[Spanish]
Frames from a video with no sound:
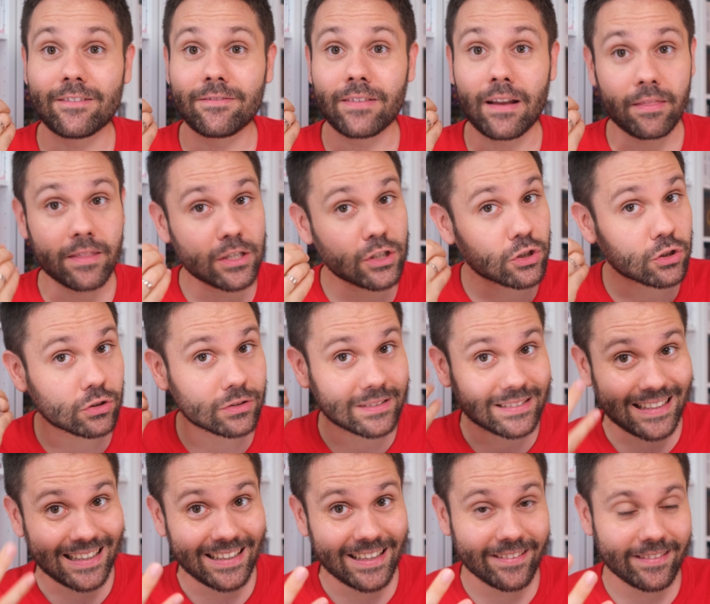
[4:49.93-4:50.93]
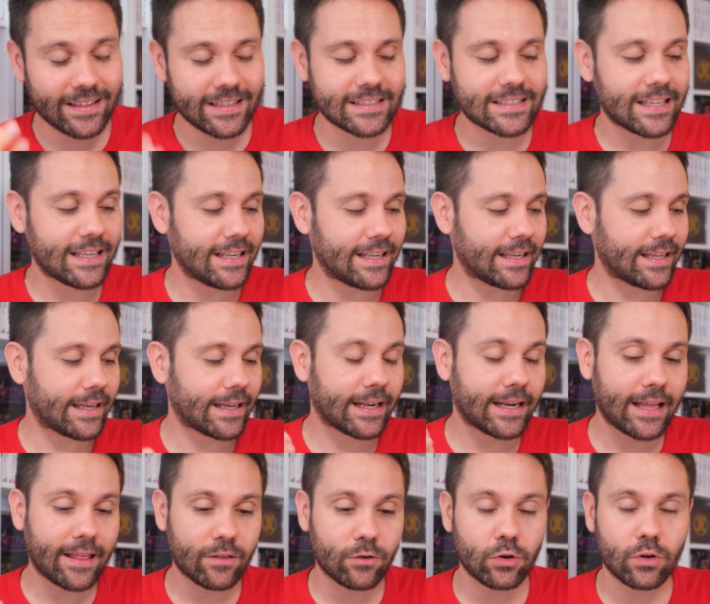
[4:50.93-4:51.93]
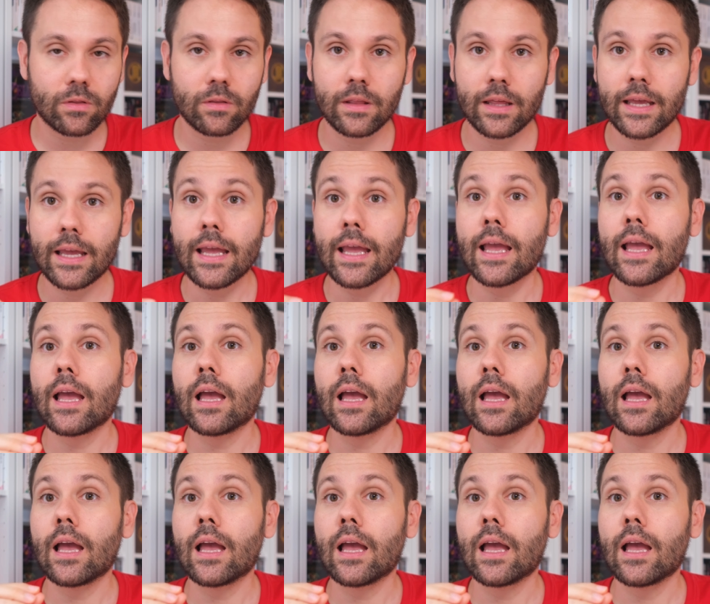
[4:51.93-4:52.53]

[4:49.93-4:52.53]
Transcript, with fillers: Francisco Tellez, que es el creador de